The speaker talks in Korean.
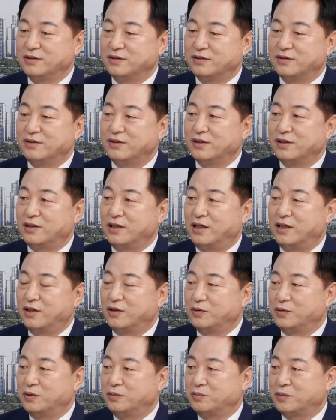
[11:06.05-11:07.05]
그렇게
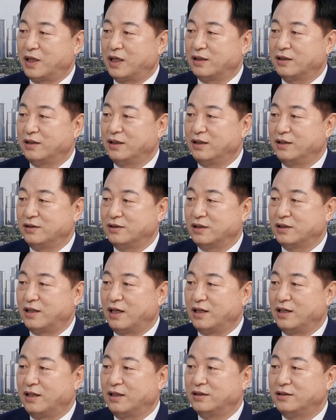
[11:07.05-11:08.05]
되려고 그러면 당내에 이제
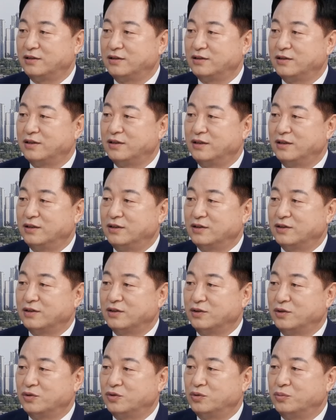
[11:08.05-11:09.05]
다양한
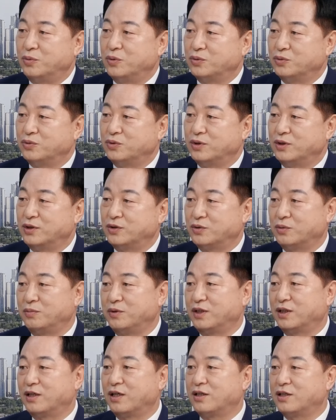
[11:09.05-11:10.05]
저 후보군들을 좀
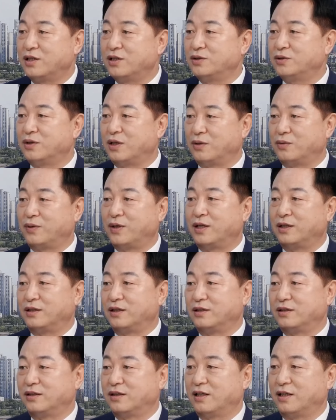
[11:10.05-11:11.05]
이렇게 키워내고 해야
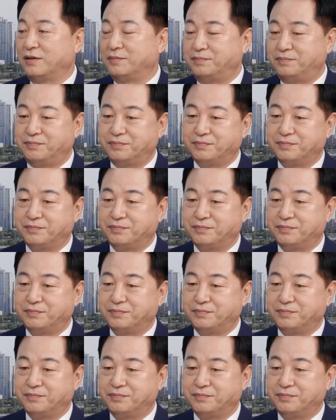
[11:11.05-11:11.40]
되는데 네.